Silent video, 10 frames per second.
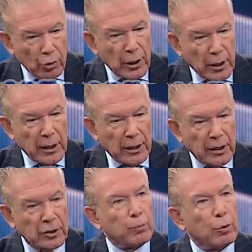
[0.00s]
özel
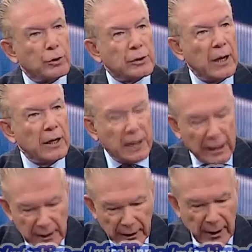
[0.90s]
harekatçı polisler
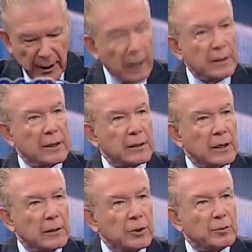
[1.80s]
gazete kağıdına
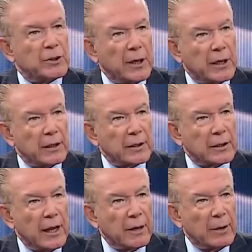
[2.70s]
sarılmış bir şey
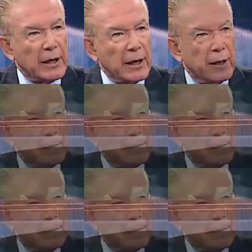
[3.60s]
getirdiler bana.